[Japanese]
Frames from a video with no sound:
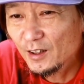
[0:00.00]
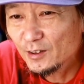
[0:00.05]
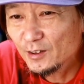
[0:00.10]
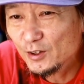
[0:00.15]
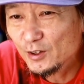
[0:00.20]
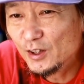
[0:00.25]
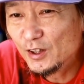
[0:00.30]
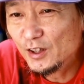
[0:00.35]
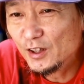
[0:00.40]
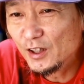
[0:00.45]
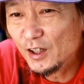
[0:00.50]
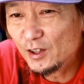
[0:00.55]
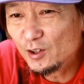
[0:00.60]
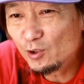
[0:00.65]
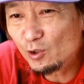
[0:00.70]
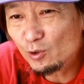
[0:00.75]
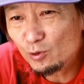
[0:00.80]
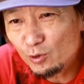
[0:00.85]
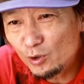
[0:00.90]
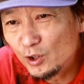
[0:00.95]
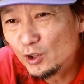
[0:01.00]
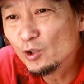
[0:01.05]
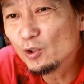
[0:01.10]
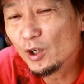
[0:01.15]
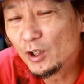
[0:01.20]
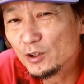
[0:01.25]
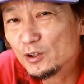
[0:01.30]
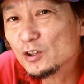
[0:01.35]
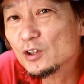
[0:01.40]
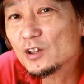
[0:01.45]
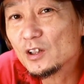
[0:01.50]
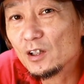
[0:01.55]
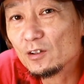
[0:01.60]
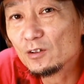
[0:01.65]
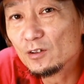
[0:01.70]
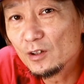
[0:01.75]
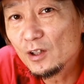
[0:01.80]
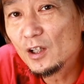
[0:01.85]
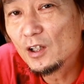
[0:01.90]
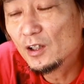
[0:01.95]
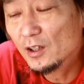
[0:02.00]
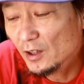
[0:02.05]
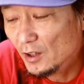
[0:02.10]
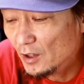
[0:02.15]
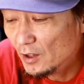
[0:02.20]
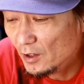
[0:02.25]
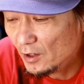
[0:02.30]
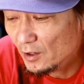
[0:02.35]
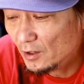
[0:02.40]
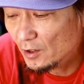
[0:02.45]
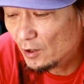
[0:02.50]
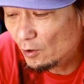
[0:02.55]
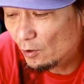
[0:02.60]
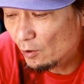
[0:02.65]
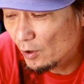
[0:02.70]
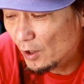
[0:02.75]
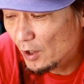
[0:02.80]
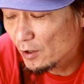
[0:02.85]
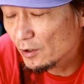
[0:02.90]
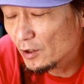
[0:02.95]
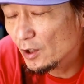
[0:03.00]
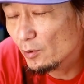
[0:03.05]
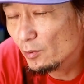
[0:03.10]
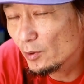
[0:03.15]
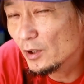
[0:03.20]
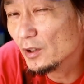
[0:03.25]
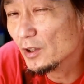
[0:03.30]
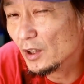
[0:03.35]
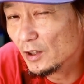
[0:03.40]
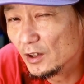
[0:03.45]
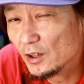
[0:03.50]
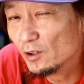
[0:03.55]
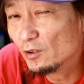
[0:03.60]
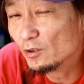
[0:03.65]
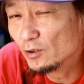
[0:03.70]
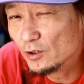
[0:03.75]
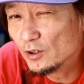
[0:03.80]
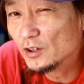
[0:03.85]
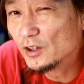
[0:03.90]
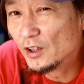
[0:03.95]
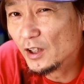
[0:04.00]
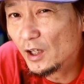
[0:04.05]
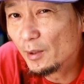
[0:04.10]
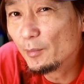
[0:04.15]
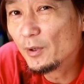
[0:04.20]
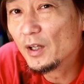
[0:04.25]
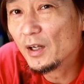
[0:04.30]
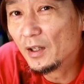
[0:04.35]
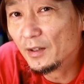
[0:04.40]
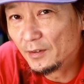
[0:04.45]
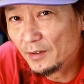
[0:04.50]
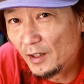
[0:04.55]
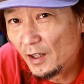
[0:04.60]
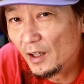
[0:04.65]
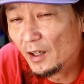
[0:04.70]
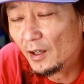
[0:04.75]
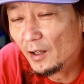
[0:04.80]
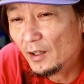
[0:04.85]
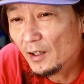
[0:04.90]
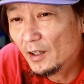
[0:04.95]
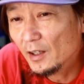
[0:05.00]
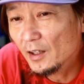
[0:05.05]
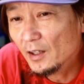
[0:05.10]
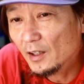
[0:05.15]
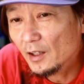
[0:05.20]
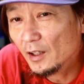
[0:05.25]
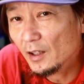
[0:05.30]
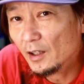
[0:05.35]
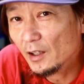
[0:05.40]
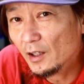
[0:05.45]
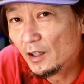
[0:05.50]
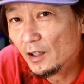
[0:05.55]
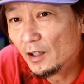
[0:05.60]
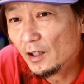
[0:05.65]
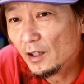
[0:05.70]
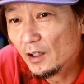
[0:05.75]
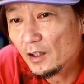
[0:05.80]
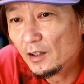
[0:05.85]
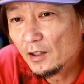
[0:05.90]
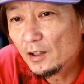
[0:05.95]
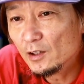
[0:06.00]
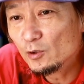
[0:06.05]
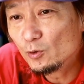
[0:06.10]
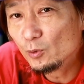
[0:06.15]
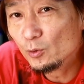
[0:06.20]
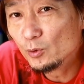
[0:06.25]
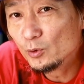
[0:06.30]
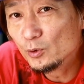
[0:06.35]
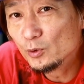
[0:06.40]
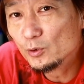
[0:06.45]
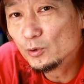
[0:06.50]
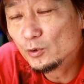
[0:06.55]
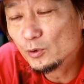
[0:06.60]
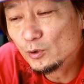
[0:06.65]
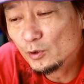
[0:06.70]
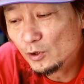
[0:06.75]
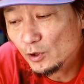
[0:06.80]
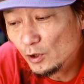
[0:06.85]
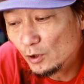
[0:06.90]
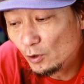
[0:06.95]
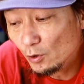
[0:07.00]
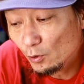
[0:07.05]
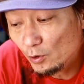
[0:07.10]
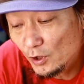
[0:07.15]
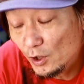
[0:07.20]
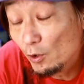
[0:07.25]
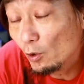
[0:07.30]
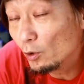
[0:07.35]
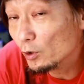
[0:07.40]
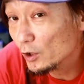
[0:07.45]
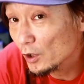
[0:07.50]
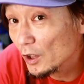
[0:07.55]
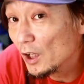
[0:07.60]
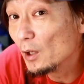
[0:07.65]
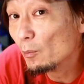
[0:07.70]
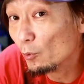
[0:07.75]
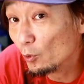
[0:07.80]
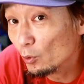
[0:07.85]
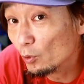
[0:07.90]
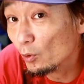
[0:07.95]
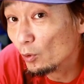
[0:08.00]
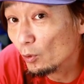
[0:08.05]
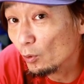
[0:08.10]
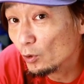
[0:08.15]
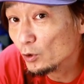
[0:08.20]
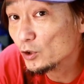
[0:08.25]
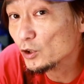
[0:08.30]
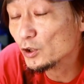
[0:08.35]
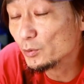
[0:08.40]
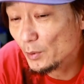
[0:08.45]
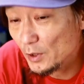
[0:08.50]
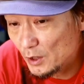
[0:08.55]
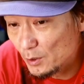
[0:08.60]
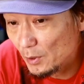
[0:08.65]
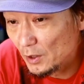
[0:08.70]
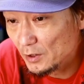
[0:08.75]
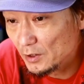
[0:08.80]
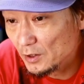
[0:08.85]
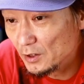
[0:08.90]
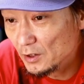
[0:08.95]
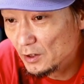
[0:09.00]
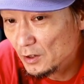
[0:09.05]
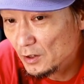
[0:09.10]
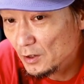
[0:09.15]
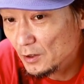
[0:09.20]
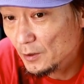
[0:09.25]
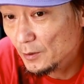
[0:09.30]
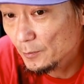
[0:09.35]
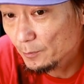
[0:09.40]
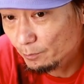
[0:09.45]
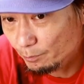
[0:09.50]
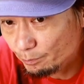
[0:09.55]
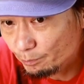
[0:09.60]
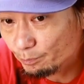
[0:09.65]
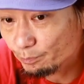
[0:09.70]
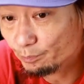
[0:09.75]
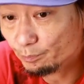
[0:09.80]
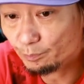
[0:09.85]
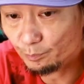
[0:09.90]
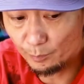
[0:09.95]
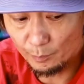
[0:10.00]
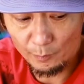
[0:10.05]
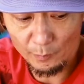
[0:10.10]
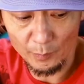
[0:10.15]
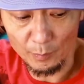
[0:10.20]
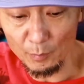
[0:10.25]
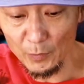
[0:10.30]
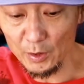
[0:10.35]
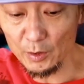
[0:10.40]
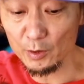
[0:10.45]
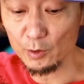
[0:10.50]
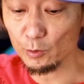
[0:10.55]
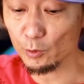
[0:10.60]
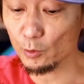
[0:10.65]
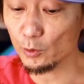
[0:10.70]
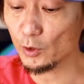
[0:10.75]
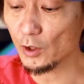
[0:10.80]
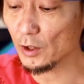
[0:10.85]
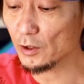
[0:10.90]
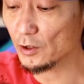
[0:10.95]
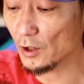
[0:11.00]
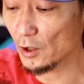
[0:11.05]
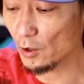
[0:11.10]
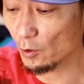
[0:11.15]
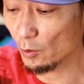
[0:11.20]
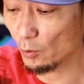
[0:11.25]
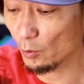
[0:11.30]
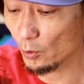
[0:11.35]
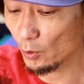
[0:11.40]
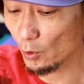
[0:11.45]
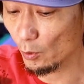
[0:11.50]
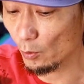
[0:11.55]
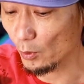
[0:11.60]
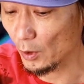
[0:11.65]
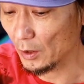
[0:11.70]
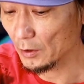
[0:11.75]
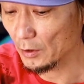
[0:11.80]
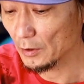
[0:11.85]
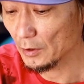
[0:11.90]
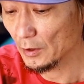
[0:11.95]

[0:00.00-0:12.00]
不思議なちょっと色がついちゃうんですよね基本 LED フィルターって色ついちゃダメなんでえー、ね、そういう濁ってないものをおすすめします、うんまあね、そういう感じで今日は